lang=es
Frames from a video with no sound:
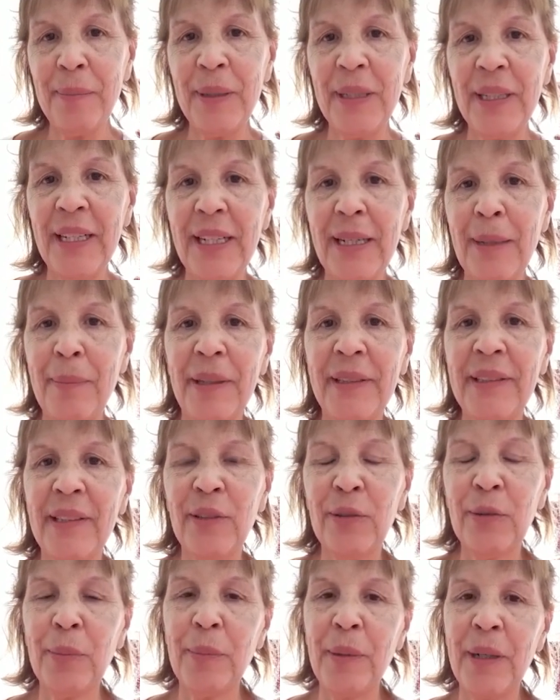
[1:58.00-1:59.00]
Pi, que la pase
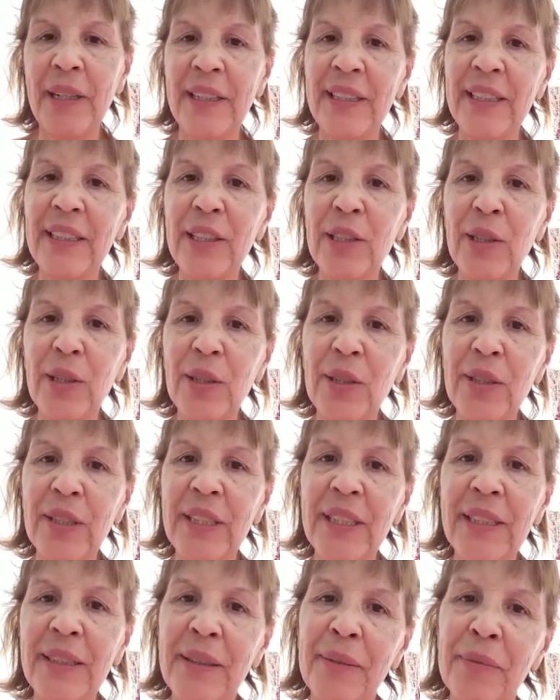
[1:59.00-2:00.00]
súper lindo
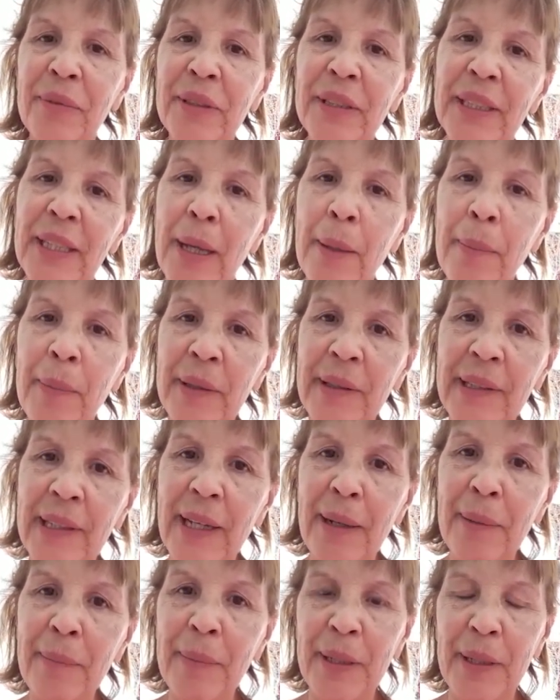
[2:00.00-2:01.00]
hoy, un día
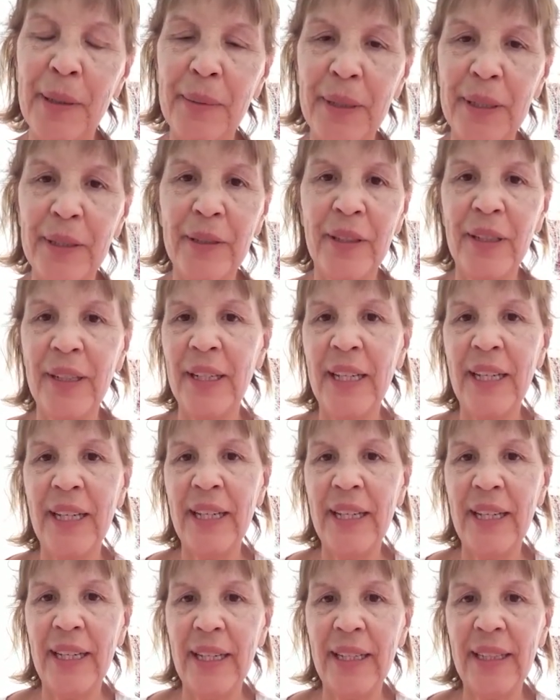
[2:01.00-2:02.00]
especial, pero bueno,
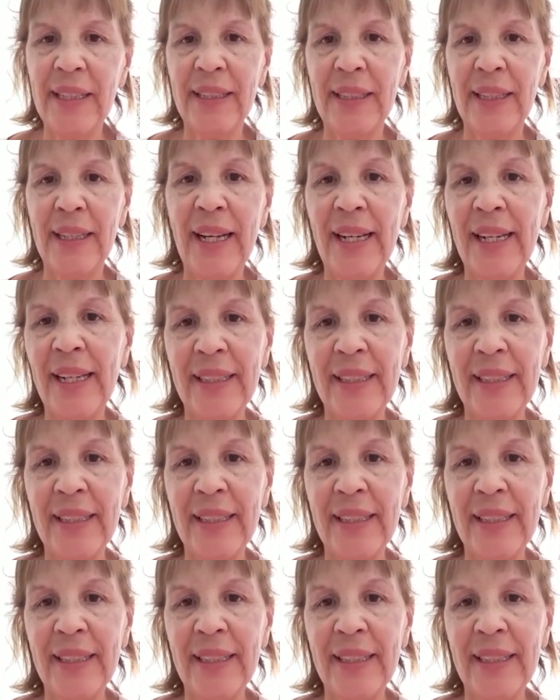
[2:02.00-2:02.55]
este, a la